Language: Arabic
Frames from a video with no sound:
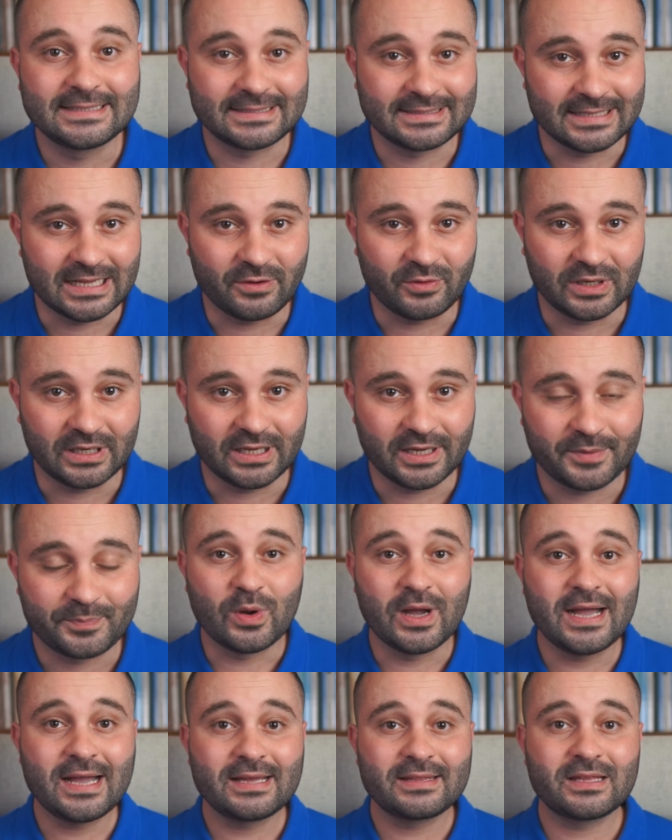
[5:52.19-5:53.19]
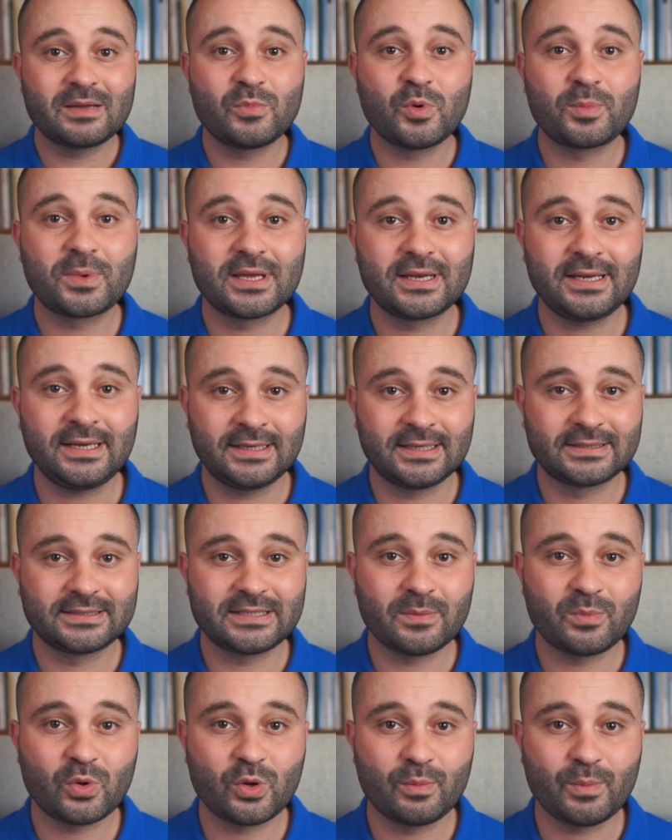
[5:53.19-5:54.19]
تتناولها وهذا ممكن احنا
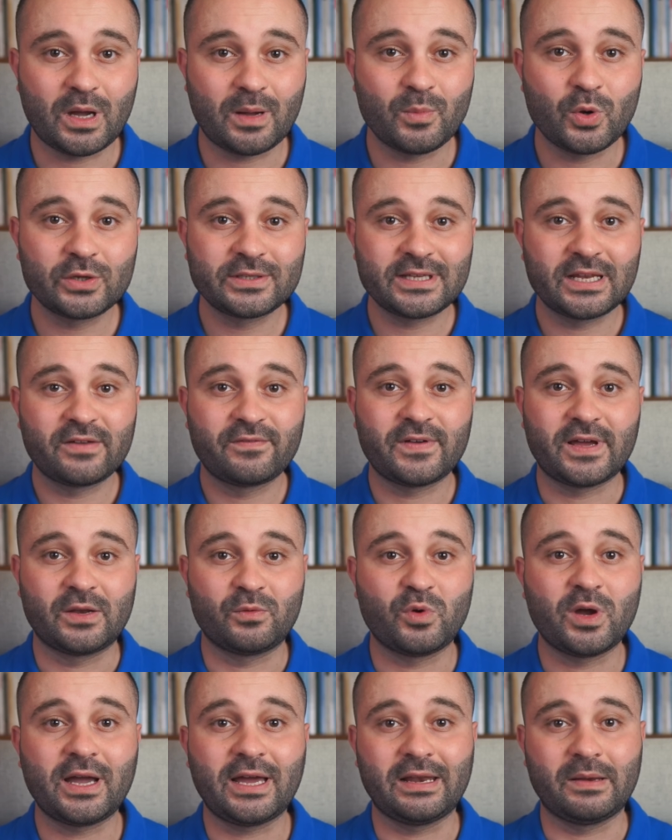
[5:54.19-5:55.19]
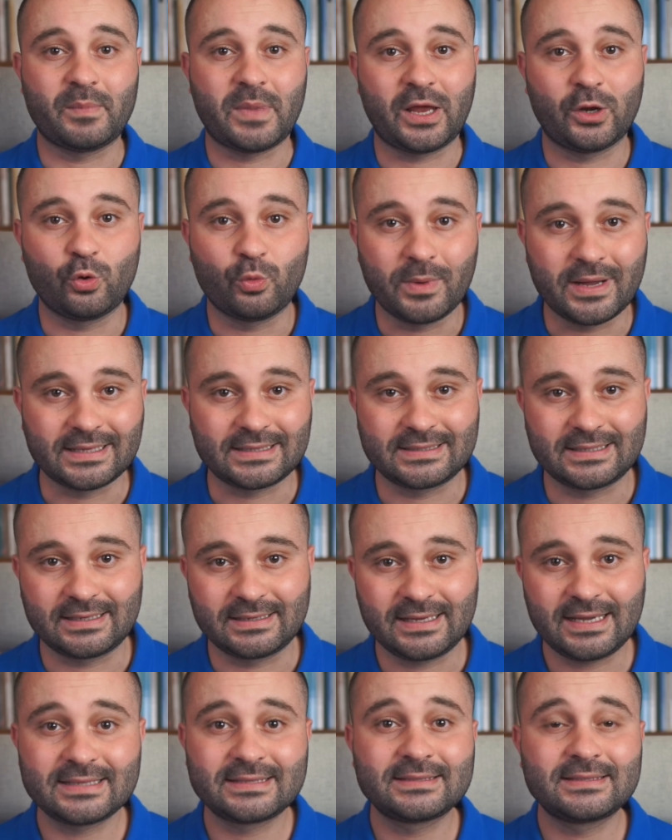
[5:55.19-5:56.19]
نطبقه مع مختلف انواع المعلومات يعني
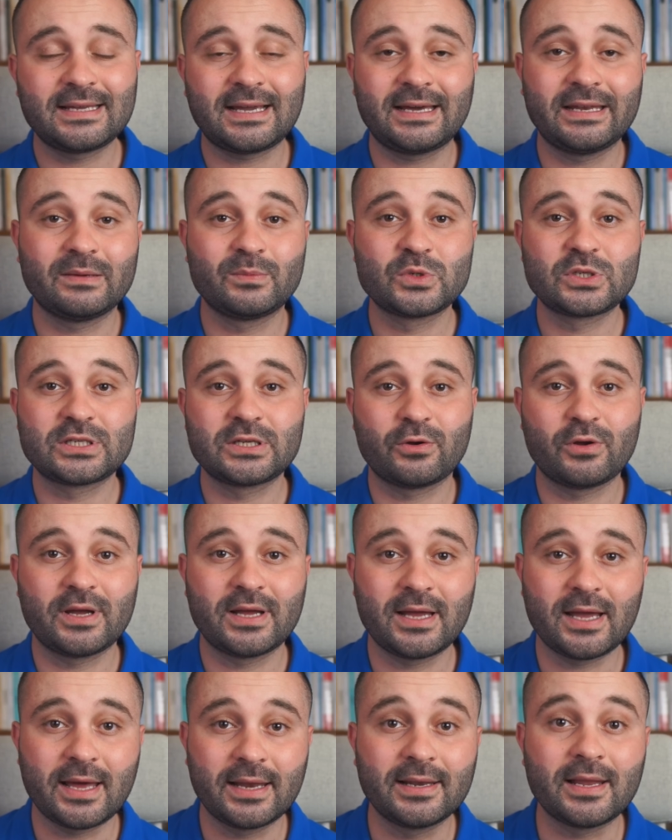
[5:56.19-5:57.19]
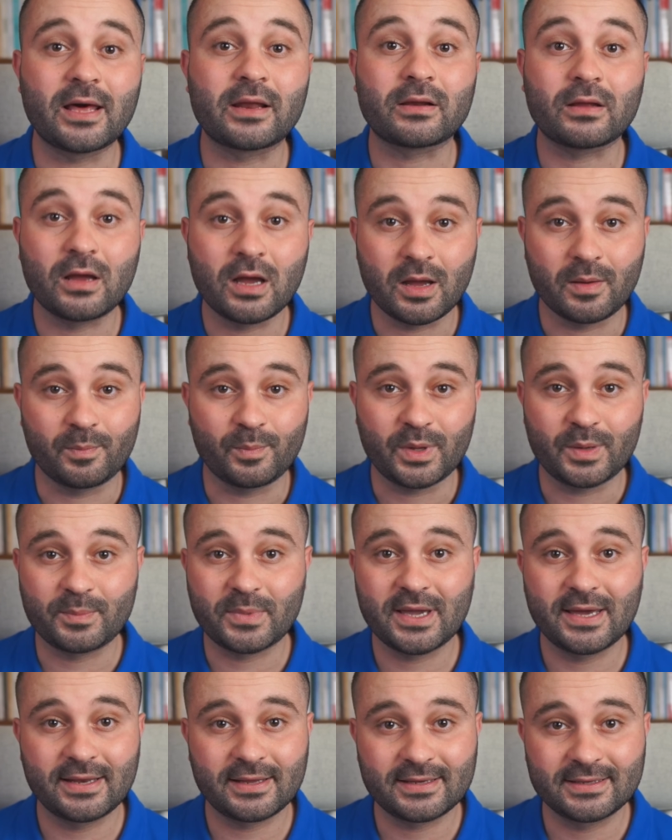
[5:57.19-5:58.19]
حتى على مستوى الارقام
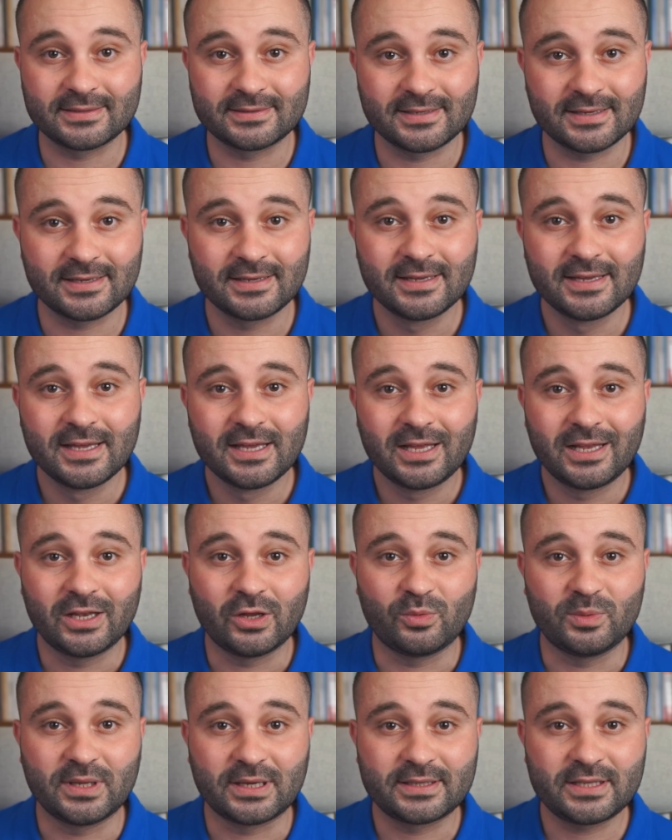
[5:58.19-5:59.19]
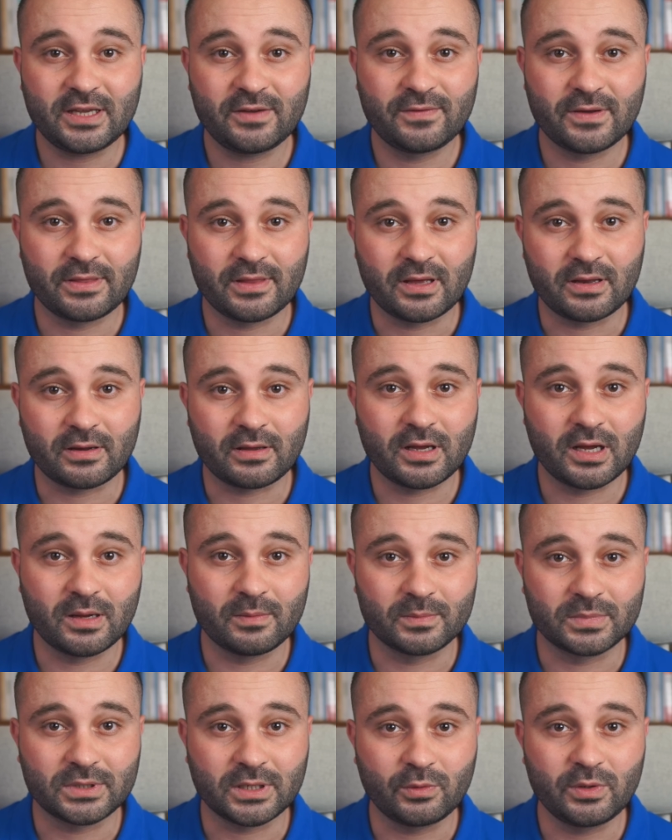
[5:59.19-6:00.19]
بامكانك انت لو بدك تحفظ
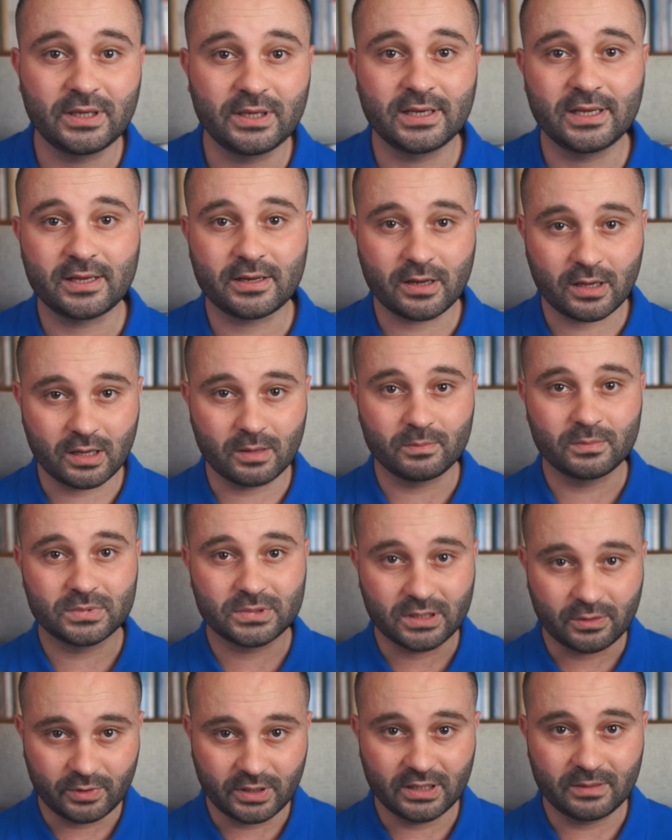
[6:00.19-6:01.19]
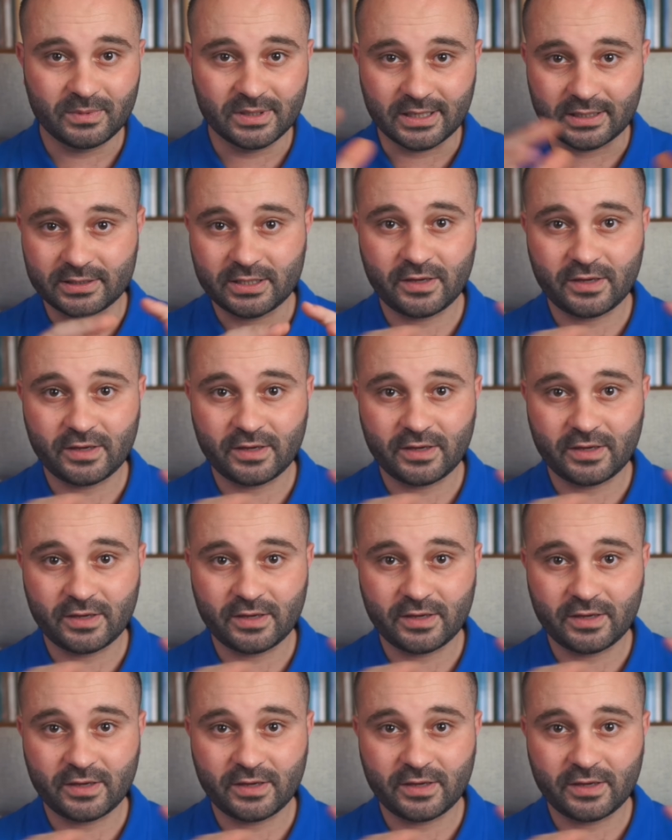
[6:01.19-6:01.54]
ارقام طويله رقم طويل بدك